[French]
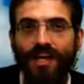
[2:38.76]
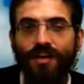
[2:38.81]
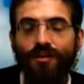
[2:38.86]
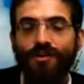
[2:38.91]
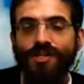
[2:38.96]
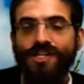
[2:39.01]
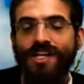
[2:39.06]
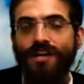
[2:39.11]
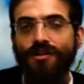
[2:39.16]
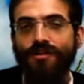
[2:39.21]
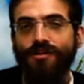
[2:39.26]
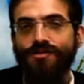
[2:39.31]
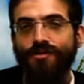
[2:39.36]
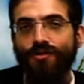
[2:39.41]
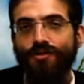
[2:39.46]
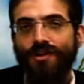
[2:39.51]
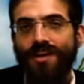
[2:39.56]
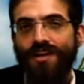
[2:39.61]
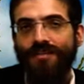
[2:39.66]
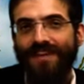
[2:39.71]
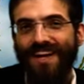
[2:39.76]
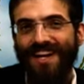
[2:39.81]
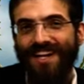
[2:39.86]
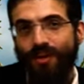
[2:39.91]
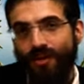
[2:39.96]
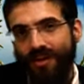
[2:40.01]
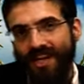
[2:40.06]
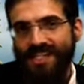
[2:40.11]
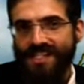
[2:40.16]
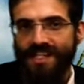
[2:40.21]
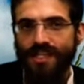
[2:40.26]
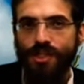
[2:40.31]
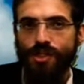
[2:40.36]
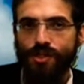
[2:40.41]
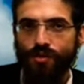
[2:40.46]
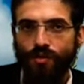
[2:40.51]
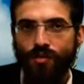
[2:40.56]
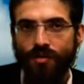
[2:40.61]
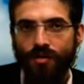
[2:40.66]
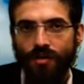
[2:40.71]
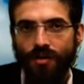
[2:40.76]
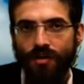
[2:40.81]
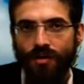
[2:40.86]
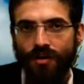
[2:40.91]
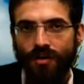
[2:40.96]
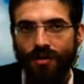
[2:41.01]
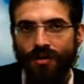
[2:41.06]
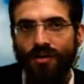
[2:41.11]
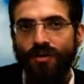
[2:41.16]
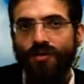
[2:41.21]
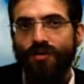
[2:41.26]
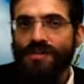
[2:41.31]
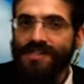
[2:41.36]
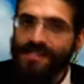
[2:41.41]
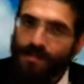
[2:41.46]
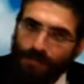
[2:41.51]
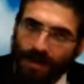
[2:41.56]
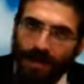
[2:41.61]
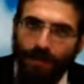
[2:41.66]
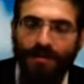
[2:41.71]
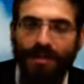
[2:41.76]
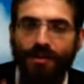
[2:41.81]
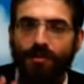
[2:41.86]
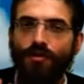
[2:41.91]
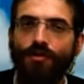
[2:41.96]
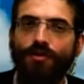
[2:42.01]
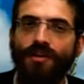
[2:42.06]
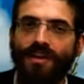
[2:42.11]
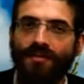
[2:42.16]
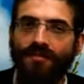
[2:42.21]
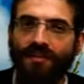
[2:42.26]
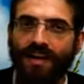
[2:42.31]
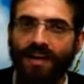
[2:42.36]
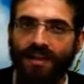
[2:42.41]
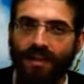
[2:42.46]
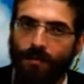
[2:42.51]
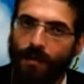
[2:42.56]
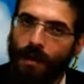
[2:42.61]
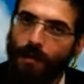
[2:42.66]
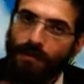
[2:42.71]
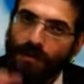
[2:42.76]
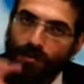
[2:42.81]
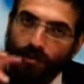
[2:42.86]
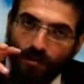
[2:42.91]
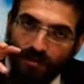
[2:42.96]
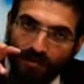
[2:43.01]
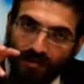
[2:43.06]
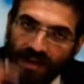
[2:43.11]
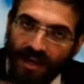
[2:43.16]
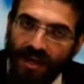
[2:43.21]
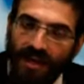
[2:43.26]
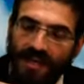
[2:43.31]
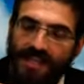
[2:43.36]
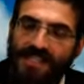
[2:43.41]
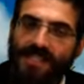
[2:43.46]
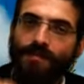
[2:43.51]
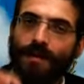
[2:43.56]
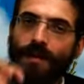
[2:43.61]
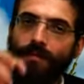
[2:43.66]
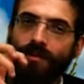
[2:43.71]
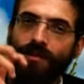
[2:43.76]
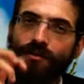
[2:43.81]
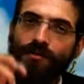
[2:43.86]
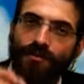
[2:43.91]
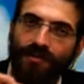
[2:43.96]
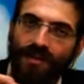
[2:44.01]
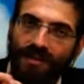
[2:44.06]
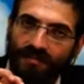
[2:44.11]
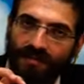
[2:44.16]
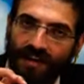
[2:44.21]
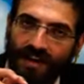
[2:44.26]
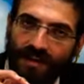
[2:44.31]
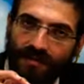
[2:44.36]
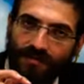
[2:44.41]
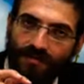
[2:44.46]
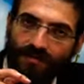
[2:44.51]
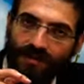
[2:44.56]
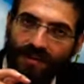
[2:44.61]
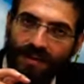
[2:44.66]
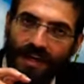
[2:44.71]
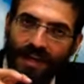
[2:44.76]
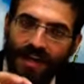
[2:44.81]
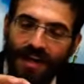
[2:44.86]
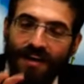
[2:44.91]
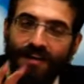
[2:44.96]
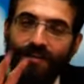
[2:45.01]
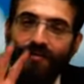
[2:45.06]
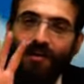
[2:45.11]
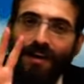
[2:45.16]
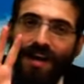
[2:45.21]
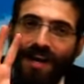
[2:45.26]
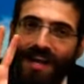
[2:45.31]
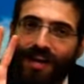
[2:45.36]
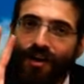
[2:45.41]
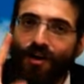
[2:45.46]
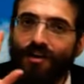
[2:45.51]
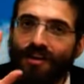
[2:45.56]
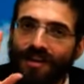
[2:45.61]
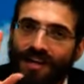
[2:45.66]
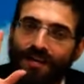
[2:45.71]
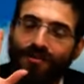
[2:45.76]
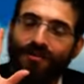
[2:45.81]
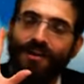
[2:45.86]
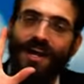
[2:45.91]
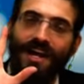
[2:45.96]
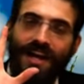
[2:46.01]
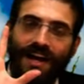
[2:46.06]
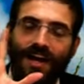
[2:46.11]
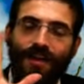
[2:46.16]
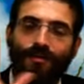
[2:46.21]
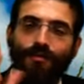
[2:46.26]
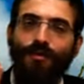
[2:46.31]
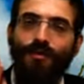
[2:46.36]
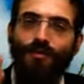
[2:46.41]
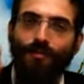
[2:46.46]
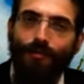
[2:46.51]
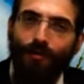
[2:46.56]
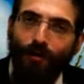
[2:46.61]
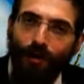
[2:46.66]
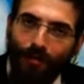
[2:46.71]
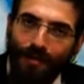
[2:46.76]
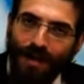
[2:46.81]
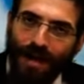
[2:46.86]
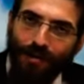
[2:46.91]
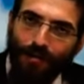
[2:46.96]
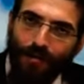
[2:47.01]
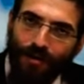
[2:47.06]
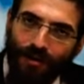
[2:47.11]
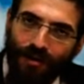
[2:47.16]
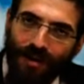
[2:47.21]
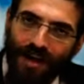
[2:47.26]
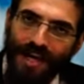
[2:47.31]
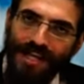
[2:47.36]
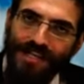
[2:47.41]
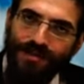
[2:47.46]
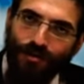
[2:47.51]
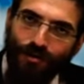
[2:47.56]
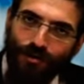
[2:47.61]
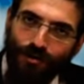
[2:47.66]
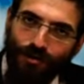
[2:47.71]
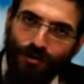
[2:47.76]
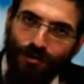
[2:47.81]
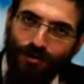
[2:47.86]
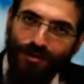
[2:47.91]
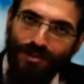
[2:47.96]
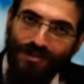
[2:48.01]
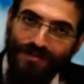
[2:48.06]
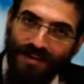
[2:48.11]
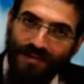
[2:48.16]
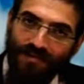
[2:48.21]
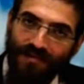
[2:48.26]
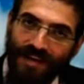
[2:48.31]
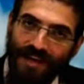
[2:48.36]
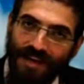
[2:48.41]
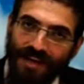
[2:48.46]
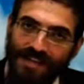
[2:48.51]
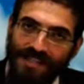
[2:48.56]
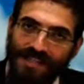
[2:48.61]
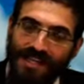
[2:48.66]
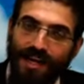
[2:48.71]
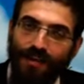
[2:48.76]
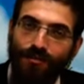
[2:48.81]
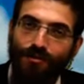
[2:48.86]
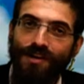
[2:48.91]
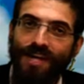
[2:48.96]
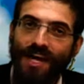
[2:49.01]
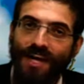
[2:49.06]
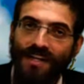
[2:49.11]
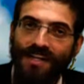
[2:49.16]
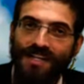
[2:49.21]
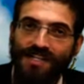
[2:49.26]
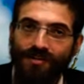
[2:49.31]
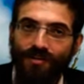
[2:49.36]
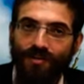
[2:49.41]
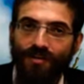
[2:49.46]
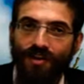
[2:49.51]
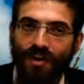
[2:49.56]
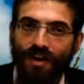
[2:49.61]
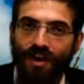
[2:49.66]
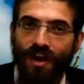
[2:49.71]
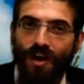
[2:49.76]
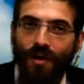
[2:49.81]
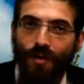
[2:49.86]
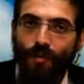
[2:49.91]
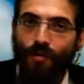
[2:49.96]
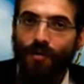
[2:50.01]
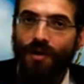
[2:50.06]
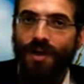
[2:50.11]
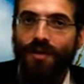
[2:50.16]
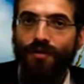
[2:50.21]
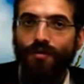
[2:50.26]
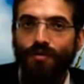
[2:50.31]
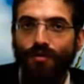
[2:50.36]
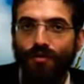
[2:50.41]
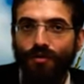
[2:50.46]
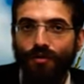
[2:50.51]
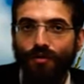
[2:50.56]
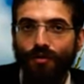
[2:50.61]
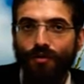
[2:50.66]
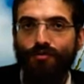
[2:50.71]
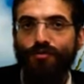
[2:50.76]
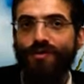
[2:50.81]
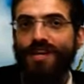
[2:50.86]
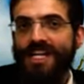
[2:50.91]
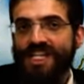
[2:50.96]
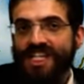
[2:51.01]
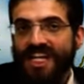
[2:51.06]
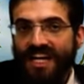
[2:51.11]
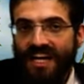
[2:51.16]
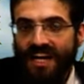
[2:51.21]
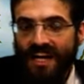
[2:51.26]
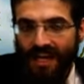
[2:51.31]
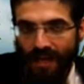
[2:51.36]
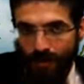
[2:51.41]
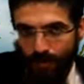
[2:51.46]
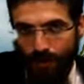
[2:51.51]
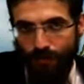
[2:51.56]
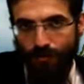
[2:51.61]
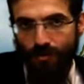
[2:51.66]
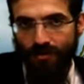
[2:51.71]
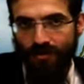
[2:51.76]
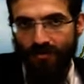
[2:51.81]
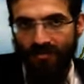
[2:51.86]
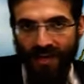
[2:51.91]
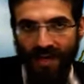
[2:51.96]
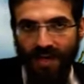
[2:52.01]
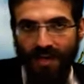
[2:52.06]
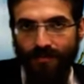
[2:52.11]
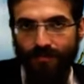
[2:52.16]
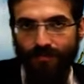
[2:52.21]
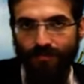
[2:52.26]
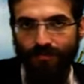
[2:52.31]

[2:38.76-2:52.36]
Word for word: et que j'ai l'intention de le défaire dans les 7 jours, que c'est permis de le défaire. C'est permis de le faire et c'est permis de le défaire. Voilà les grandes lignes de la halakha. Donc, premièrement, est-ce que le nœud que je viens faire, c'est un nœud d'artisan ou un nœud que tout un chacun est capable de faire